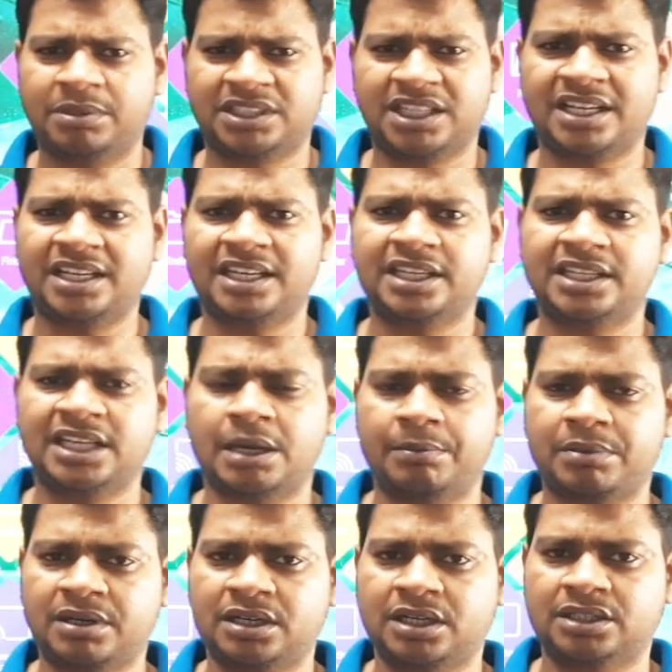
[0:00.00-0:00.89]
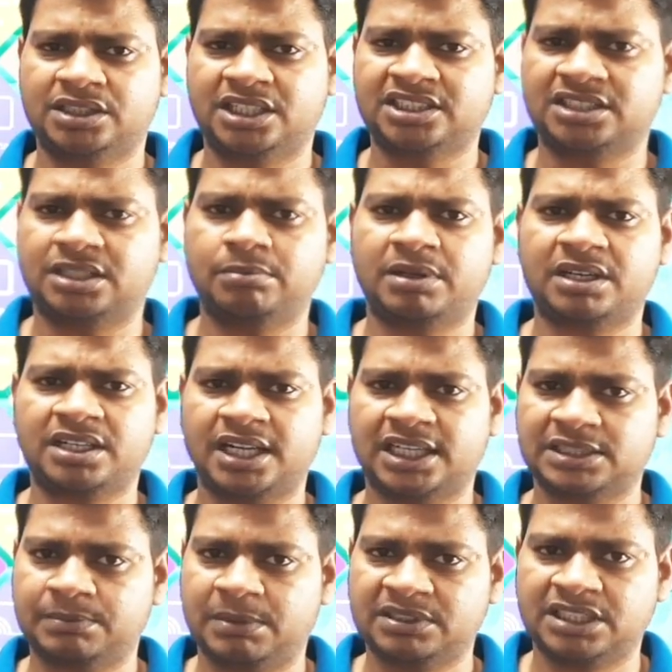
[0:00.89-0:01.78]
बता रहे हैं कि यहाँ पर दस नंबर के
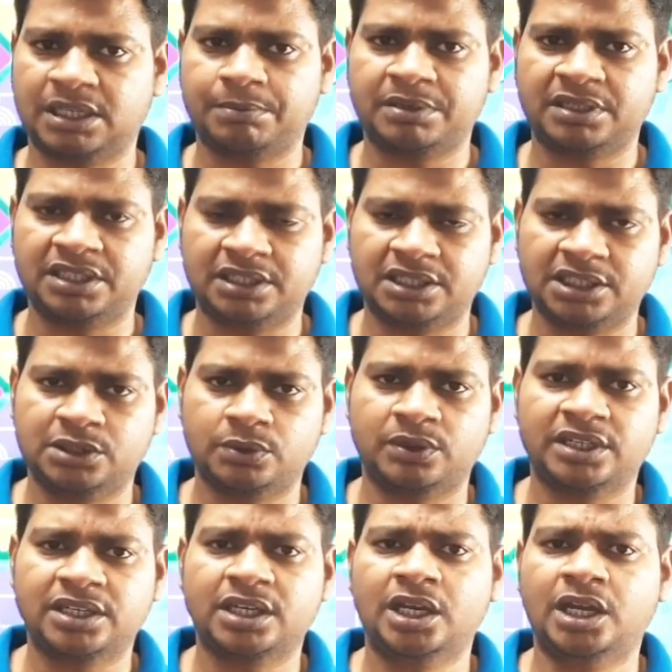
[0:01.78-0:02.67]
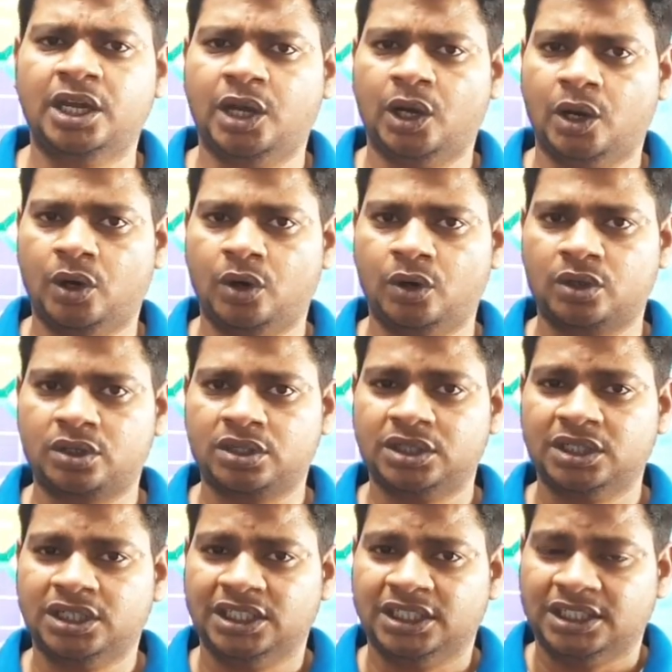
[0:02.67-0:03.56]
आसपास यहाँ पर इंक्रीज हुए हैं और
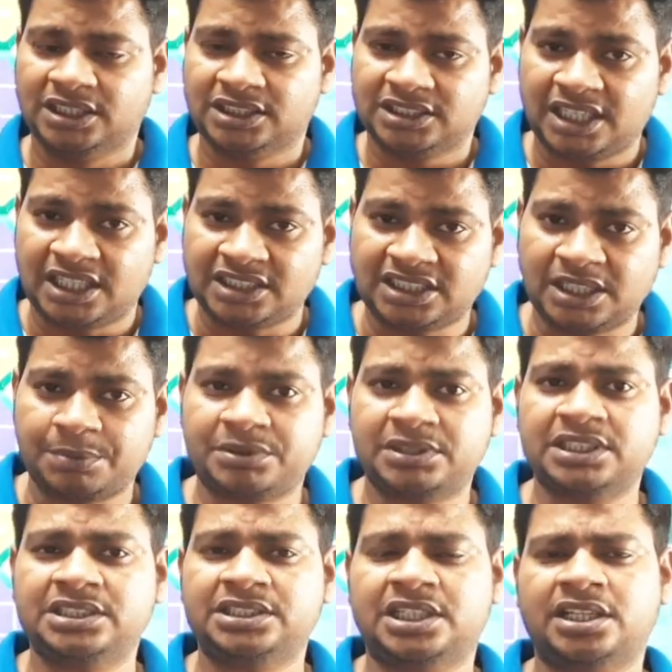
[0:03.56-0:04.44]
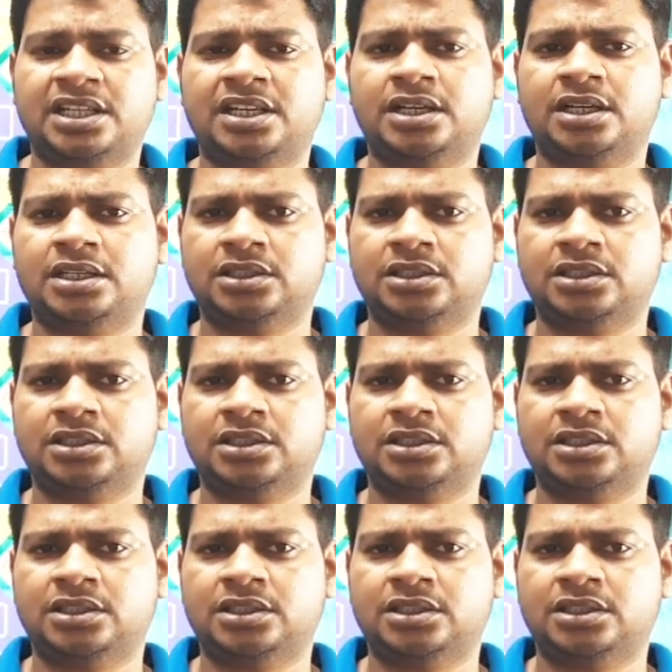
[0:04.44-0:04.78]
सबसे ज़्यादा